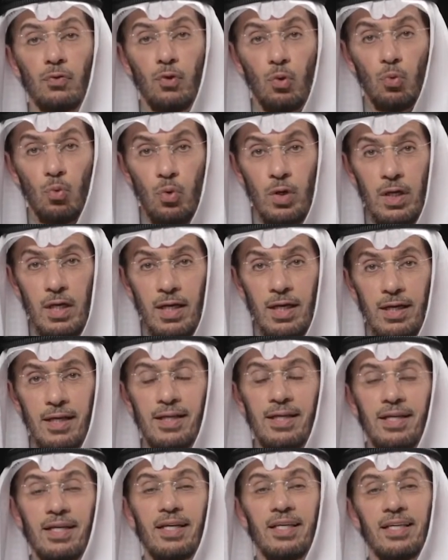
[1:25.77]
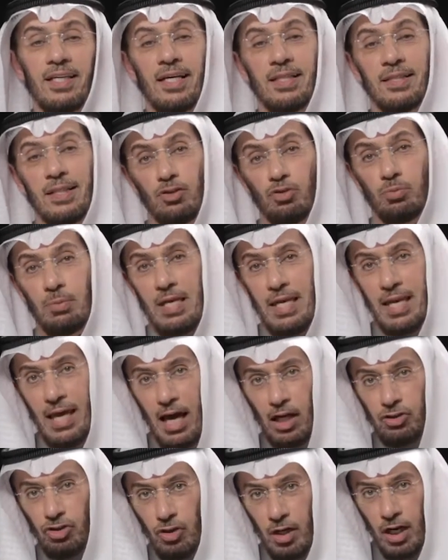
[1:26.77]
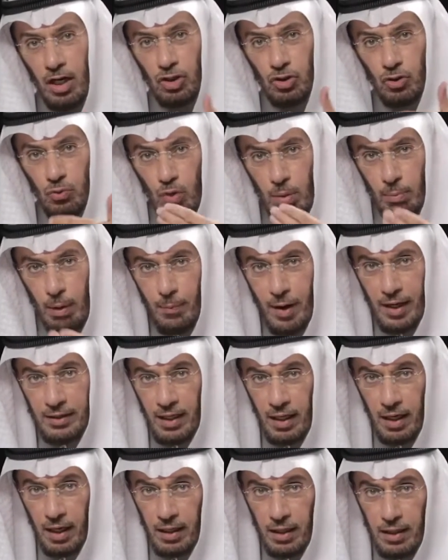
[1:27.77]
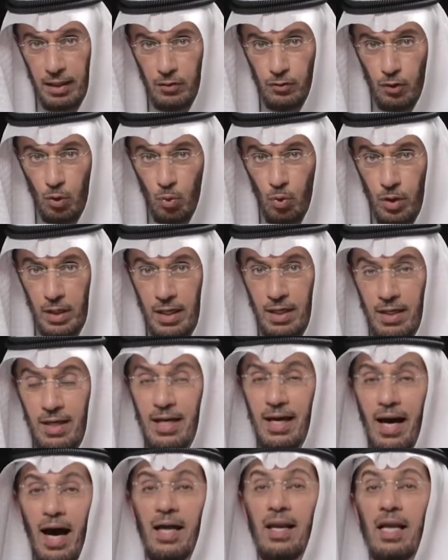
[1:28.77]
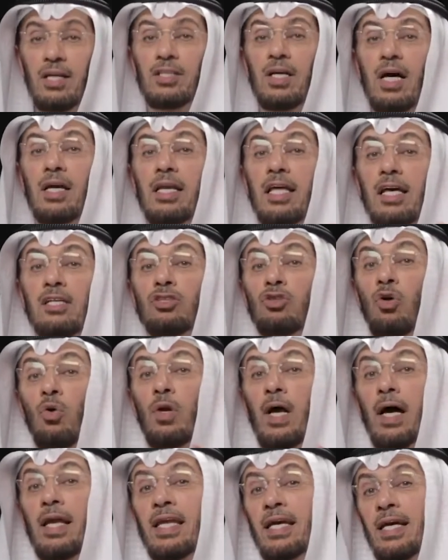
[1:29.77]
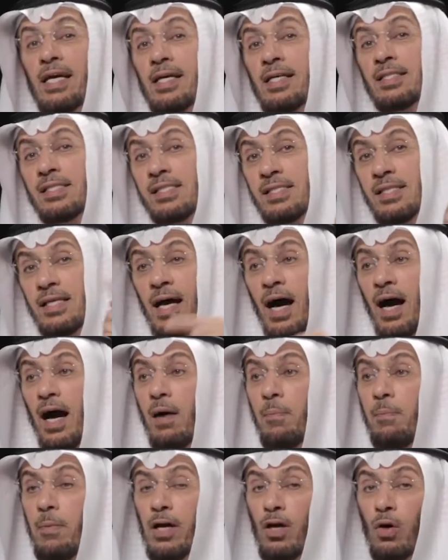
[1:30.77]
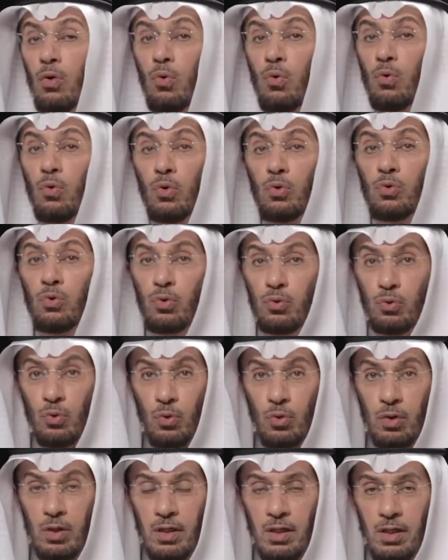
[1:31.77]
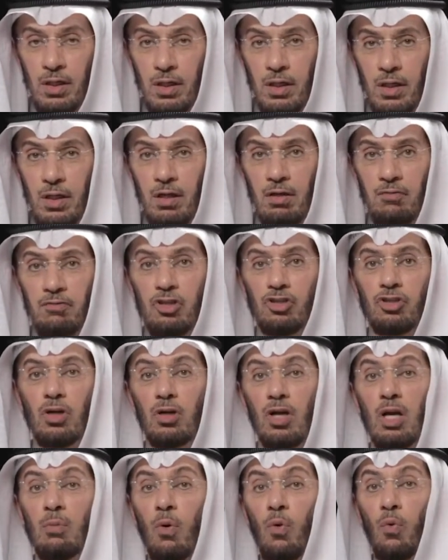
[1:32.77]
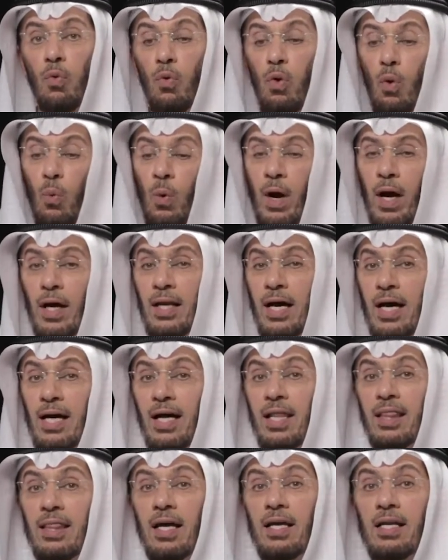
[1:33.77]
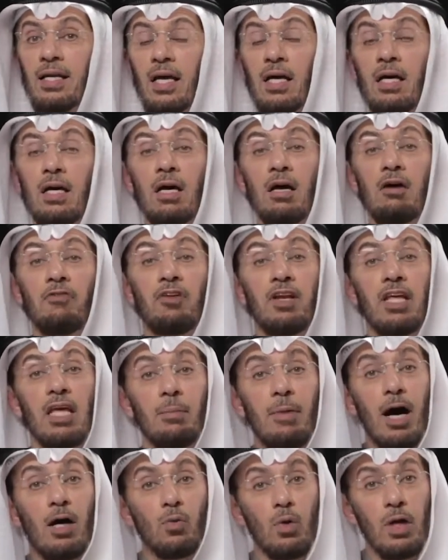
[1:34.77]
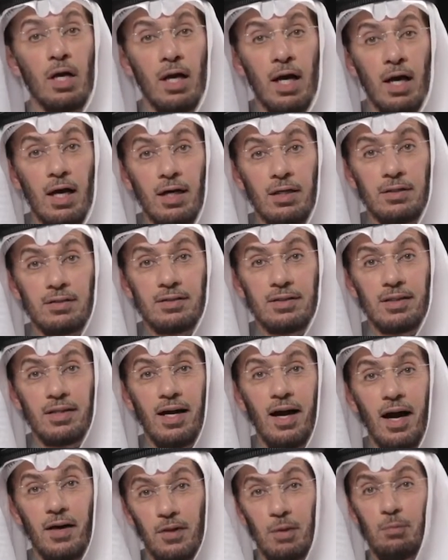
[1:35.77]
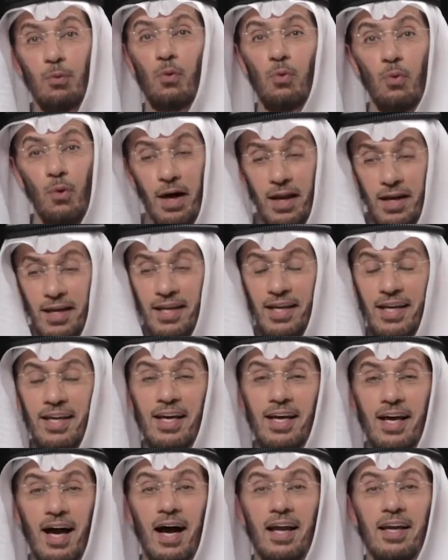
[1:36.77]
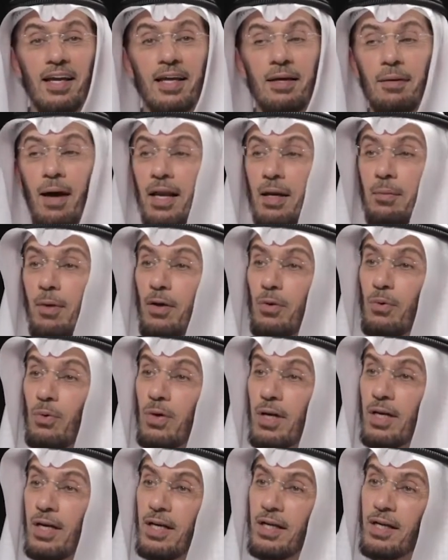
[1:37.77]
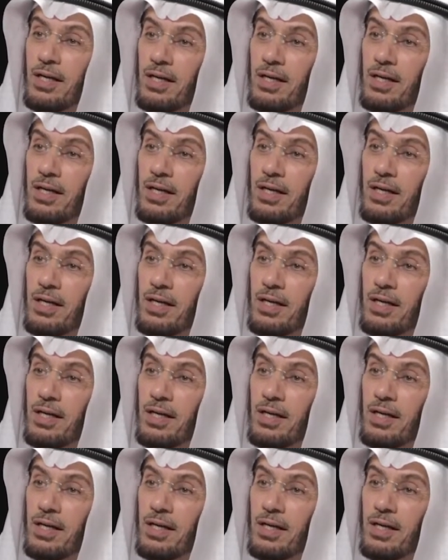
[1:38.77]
الضرورية يحتاج مني أشرح شنو المبادئ العقلية الضرورية علشان يسهل عليك استيعاب ما يقوله الدكتور في شرح الموضوع وعلاقة ذلك في الإيمان والإلحاد هذا الموضوع عليه عليه على ما يقول